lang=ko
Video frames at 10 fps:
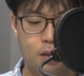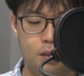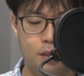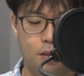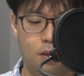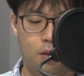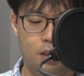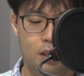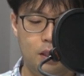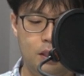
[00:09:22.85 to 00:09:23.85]

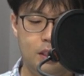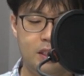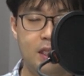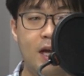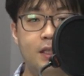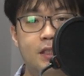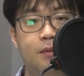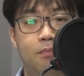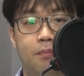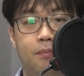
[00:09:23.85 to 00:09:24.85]
그래서 이
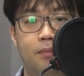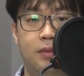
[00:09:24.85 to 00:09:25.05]
신앙심,